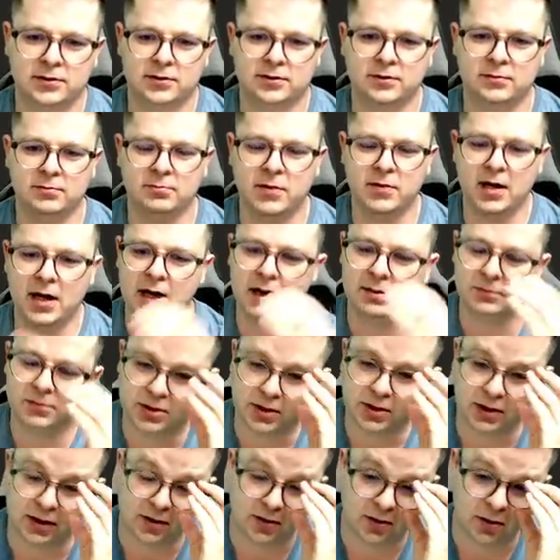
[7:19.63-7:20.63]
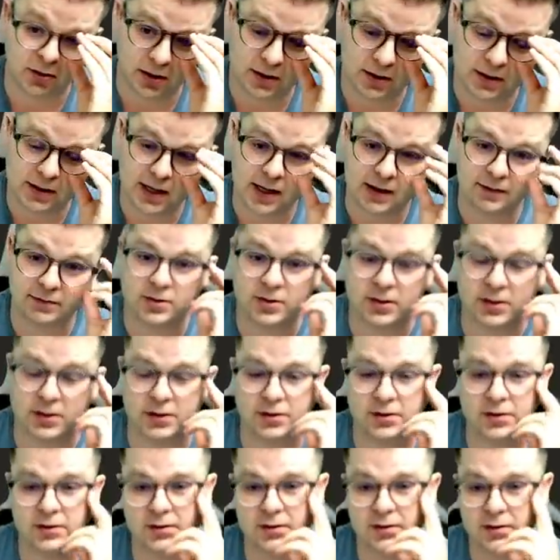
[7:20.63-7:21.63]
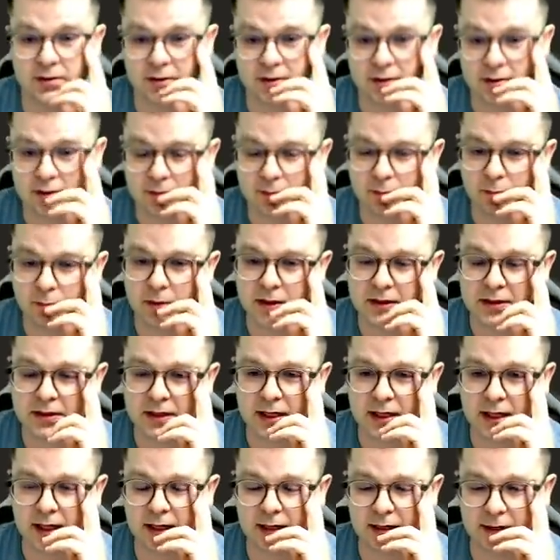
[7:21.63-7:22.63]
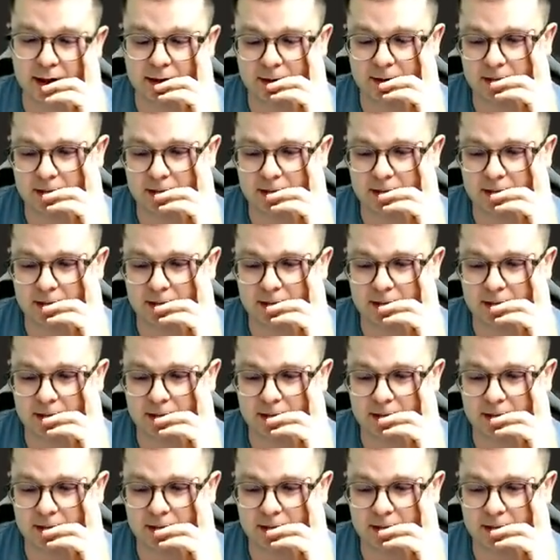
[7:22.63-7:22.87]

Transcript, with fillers: Mam cię, goniec F6. E bez jaj.